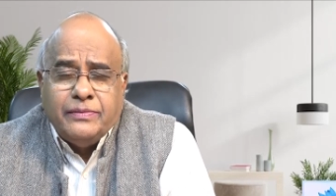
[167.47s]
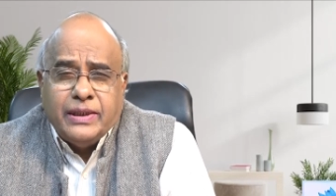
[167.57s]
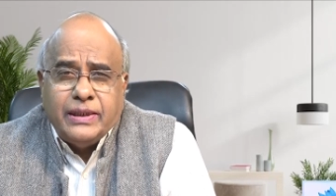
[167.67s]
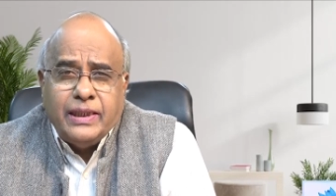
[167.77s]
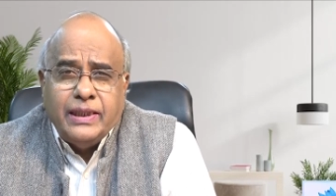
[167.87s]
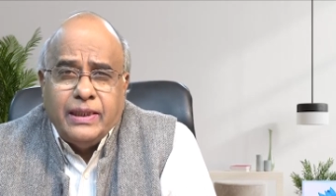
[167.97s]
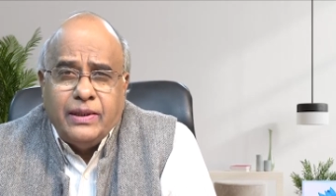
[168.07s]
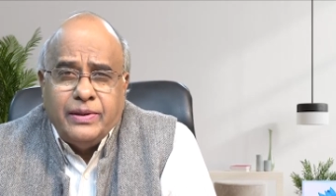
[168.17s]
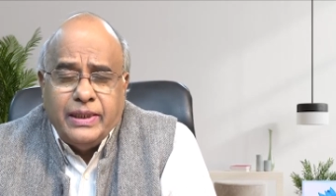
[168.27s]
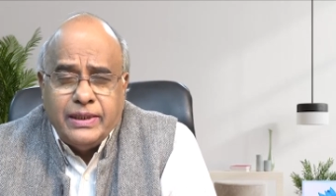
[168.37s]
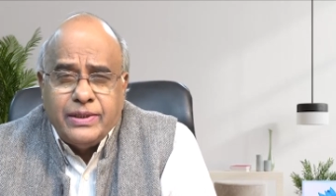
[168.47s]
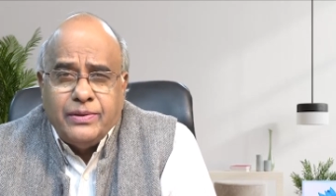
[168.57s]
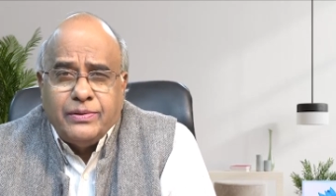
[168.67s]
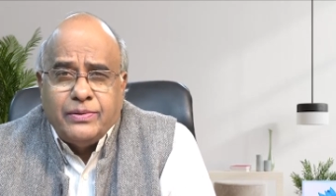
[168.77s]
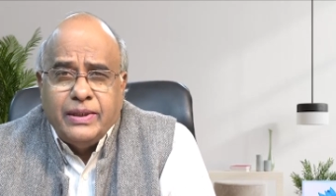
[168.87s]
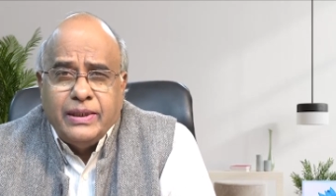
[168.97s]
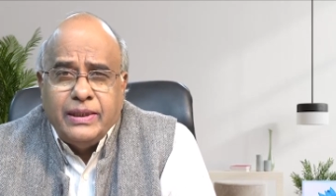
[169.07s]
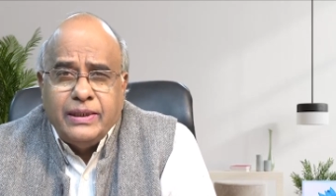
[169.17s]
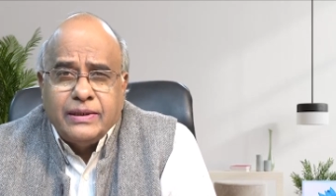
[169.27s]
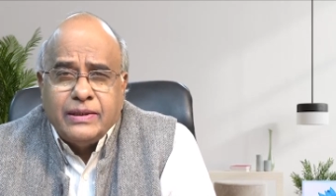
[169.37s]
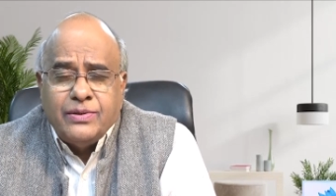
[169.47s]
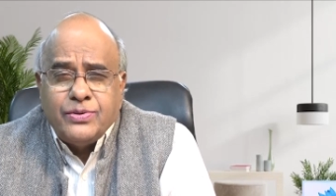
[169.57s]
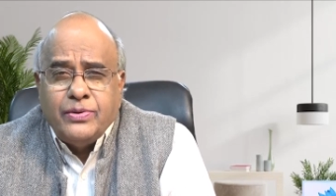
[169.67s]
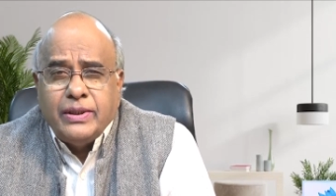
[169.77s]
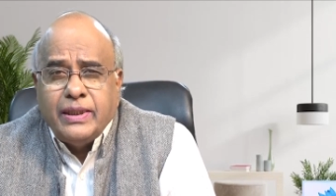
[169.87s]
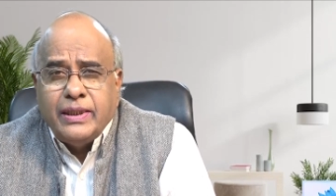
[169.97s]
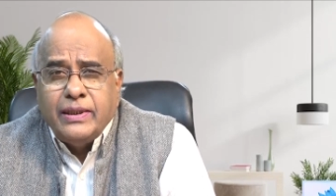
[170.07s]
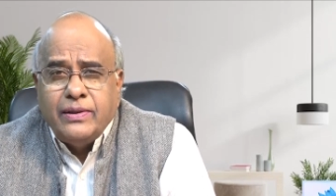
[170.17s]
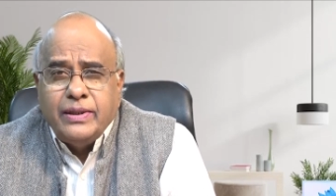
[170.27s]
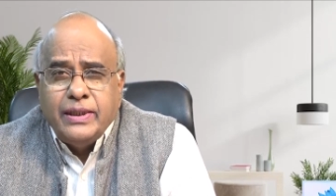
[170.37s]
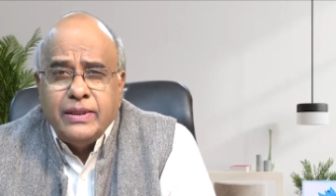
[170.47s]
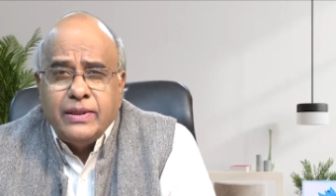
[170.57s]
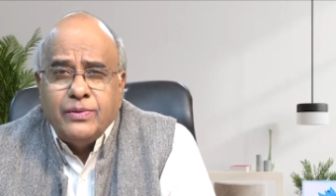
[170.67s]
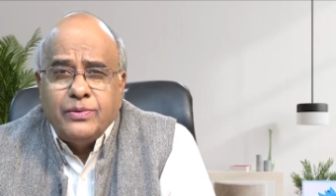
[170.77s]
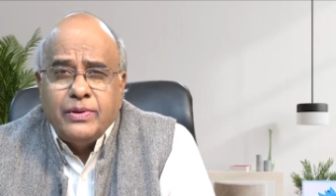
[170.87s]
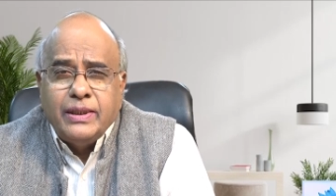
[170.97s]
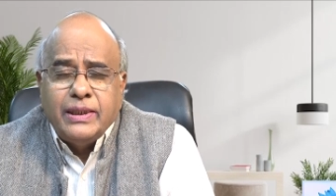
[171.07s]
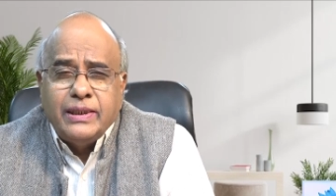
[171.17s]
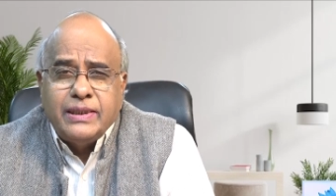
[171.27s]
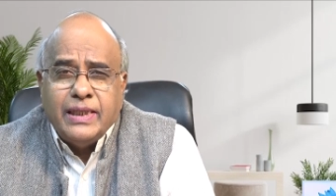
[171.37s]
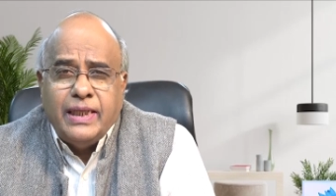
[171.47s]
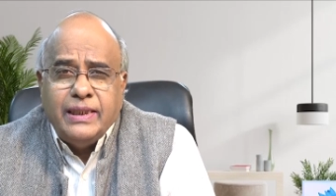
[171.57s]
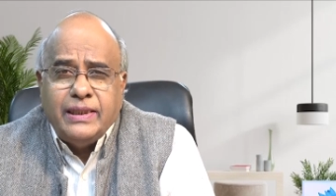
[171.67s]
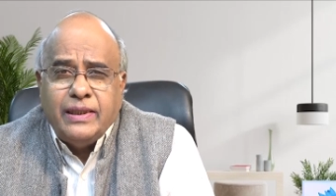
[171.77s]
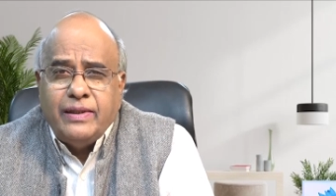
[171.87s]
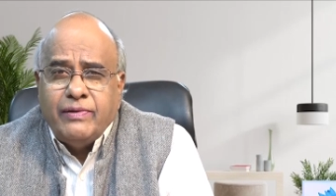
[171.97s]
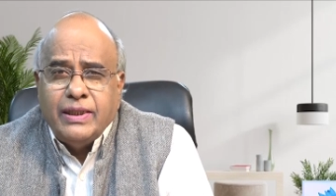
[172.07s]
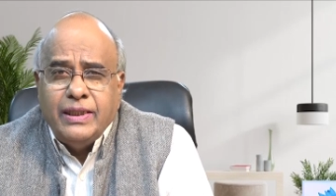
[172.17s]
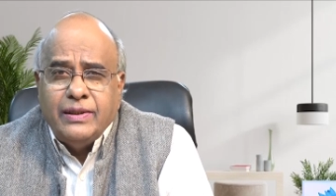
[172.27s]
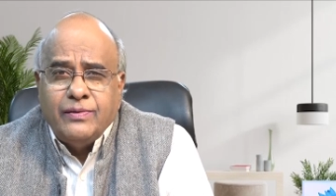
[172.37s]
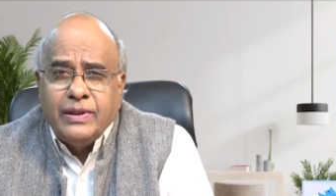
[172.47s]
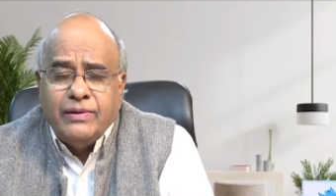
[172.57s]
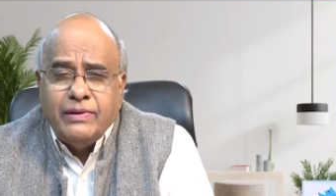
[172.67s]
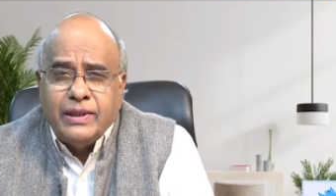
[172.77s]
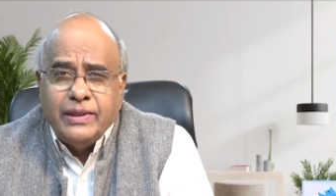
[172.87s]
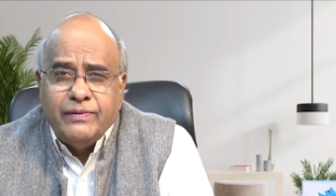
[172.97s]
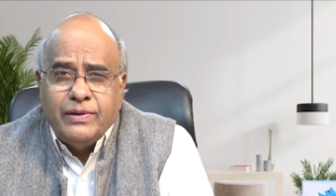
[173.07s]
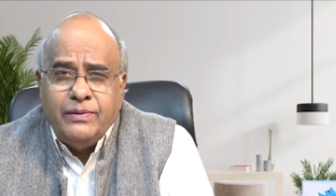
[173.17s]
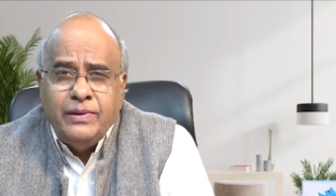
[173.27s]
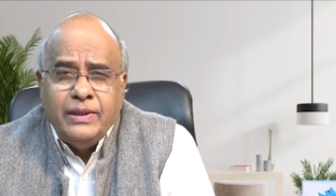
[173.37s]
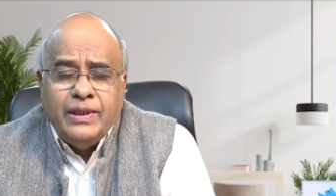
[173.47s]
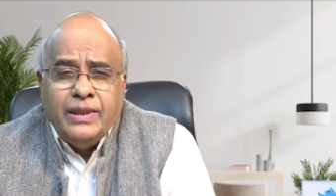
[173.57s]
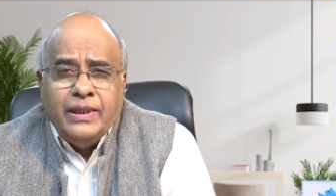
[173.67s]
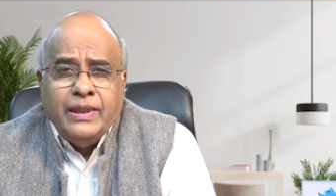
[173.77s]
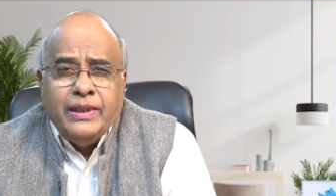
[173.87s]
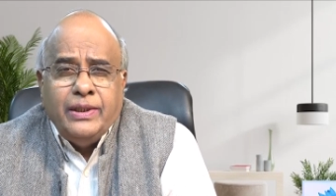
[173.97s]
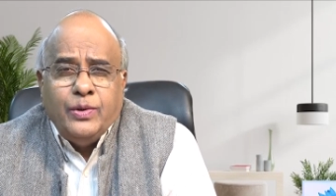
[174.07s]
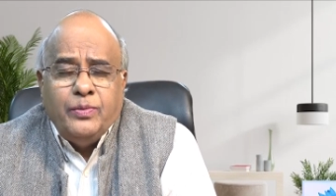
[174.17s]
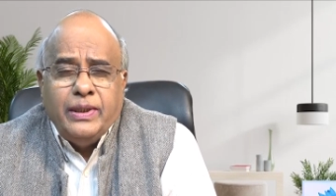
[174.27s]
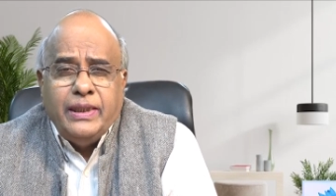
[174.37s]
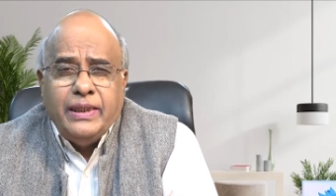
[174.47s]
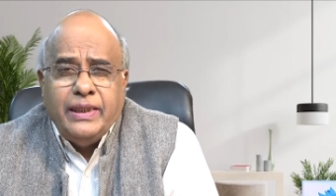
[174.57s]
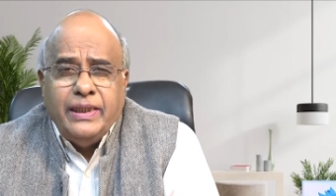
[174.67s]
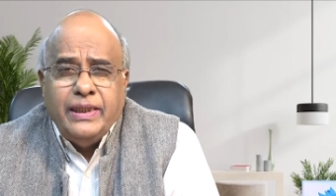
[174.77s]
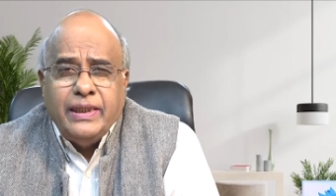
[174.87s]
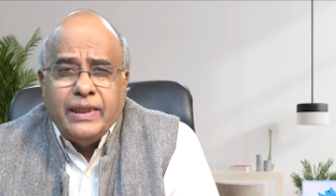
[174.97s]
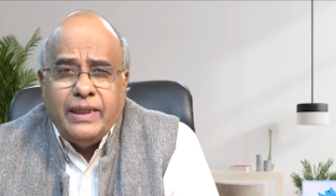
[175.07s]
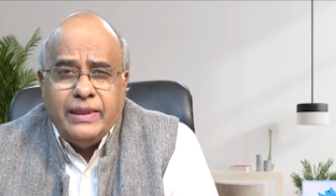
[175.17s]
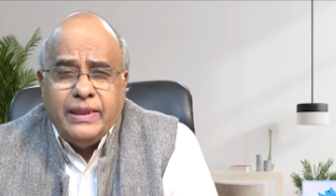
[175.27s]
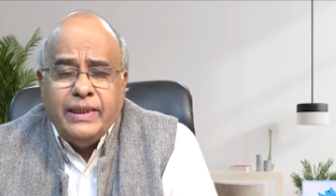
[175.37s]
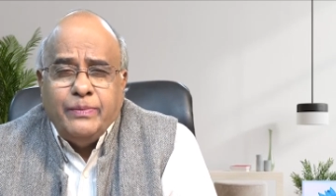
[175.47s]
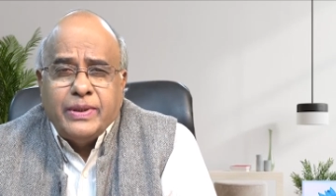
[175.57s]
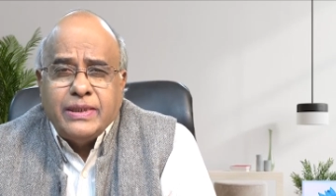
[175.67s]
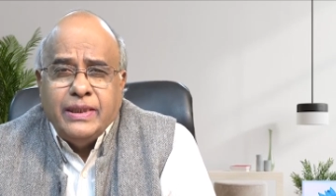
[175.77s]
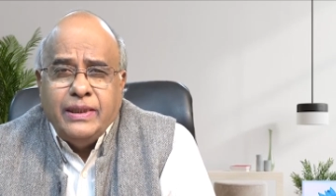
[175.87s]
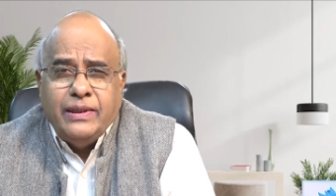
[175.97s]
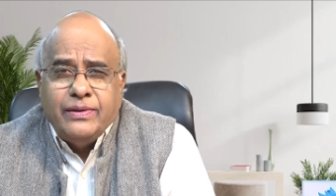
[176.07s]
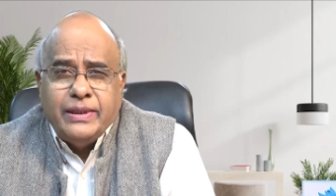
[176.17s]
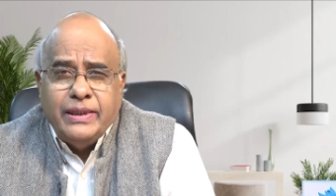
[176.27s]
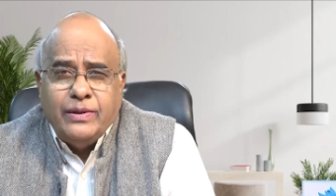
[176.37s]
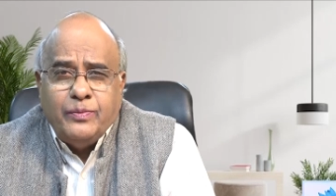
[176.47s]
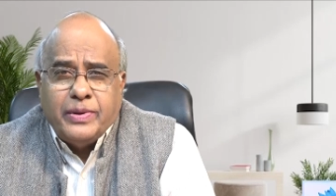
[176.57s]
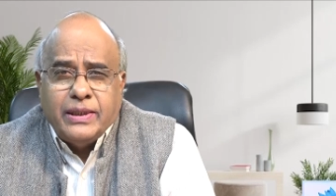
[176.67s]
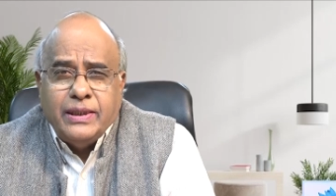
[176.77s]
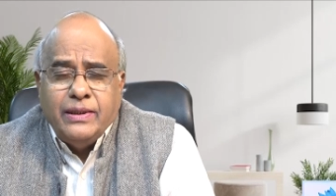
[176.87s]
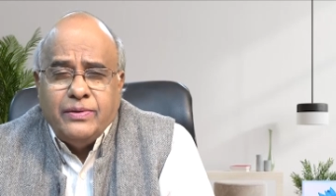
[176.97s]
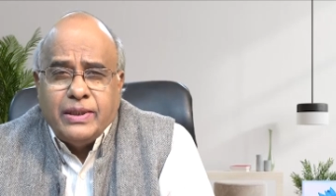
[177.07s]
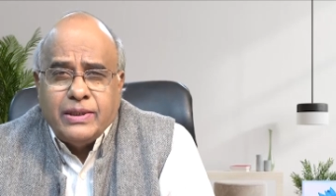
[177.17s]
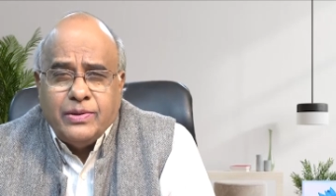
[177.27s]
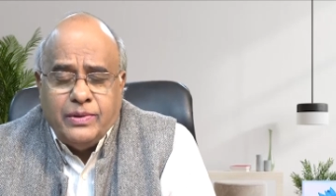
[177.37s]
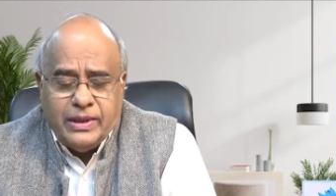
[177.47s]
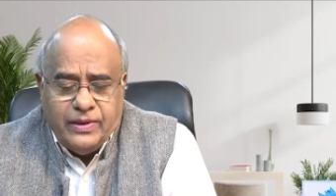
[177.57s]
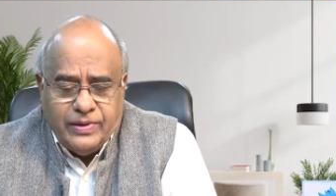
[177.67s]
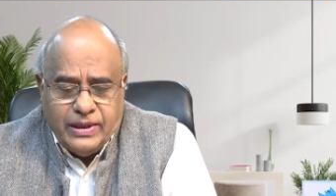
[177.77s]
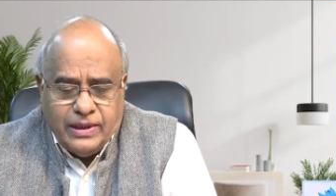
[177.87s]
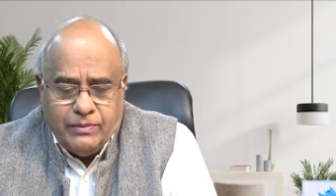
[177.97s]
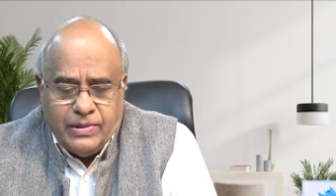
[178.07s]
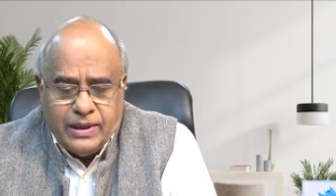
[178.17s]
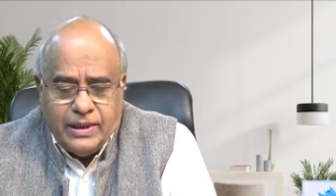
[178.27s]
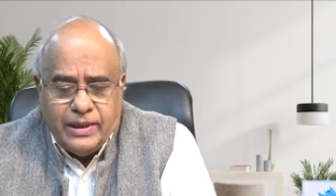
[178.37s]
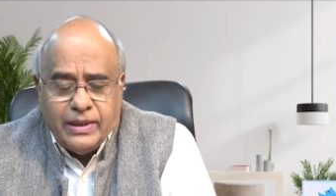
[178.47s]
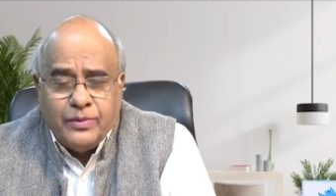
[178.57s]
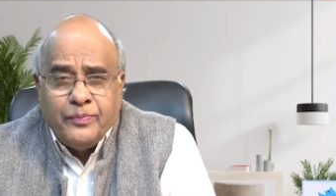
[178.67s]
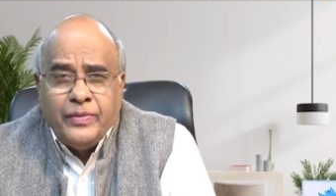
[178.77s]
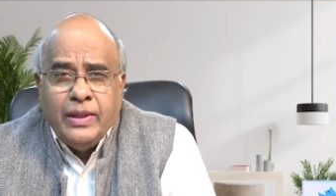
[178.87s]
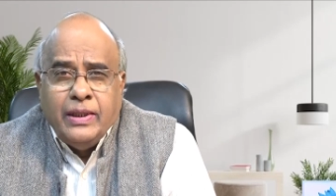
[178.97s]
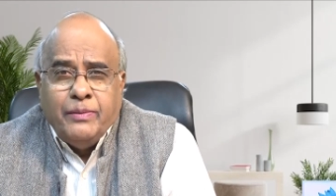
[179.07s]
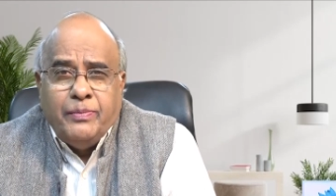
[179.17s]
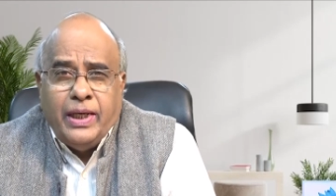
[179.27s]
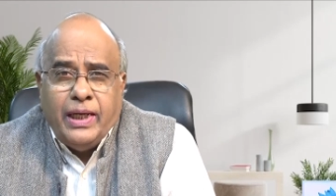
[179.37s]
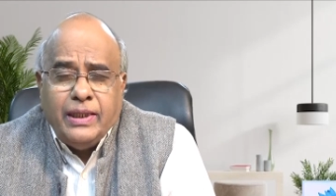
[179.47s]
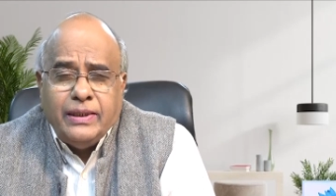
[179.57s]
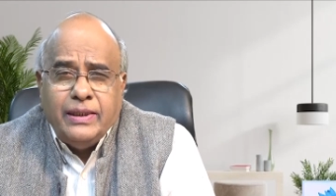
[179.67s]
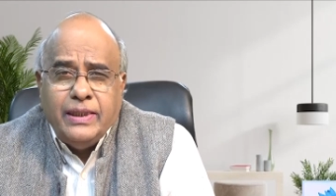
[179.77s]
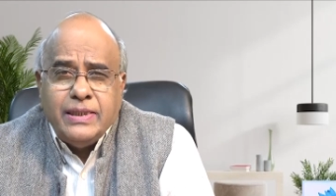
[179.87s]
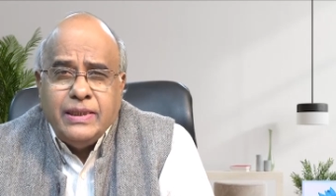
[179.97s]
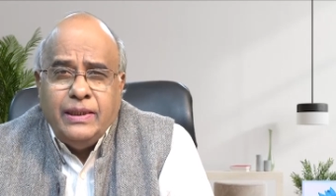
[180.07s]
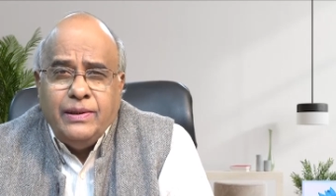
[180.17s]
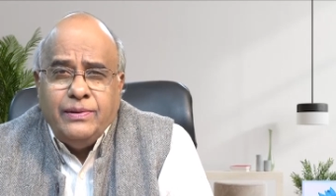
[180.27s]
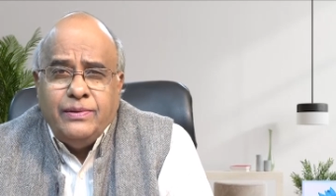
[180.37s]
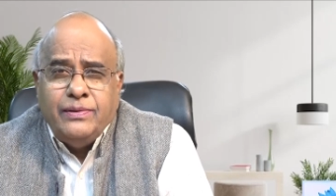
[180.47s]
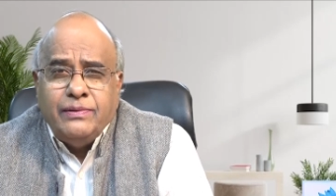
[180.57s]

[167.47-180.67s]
మత రంగంలో ఏం జరుగుతున్నది సాంస్కృతిక రంగంలో ఏం జరుగుతున్నది అనే చారిత్రక అవగాహన ఉన్నవారు ఎవరు ఇటువంటి రాజకీయ ప్రసంగాలు చేయరు ప్రజలను రెచ్చగొట్టే విధంగా మాట్లాడరు భారతదేశంలో